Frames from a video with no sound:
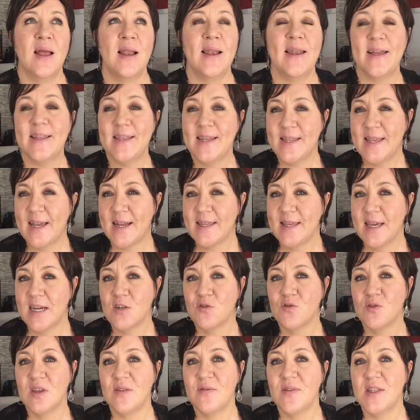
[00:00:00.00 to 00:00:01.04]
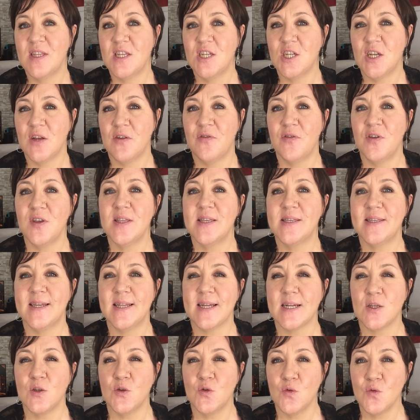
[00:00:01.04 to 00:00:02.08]
L'année dernière, je vous avais déjà fait une
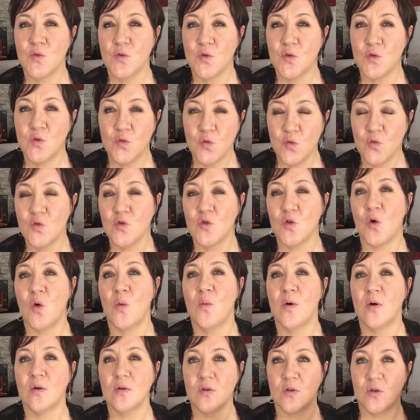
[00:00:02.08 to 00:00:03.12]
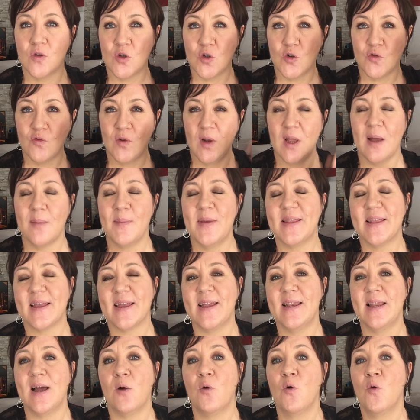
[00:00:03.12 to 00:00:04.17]
sélection de 12 romances. Je vous les
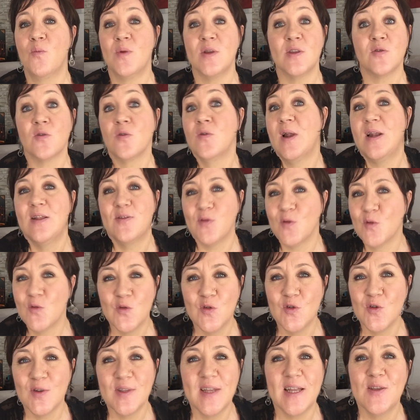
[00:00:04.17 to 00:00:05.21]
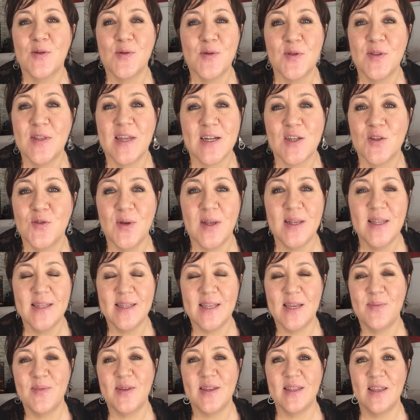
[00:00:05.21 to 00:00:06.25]
remettrai là-haut parce qu'elles sont toujours
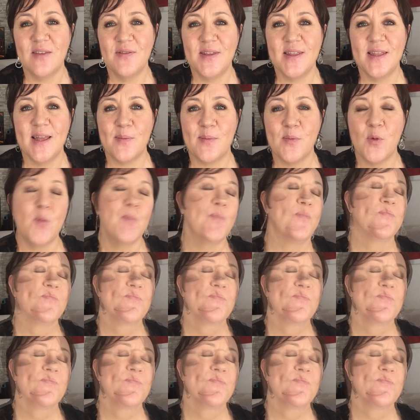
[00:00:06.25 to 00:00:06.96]
d'actualité, bien évidemment.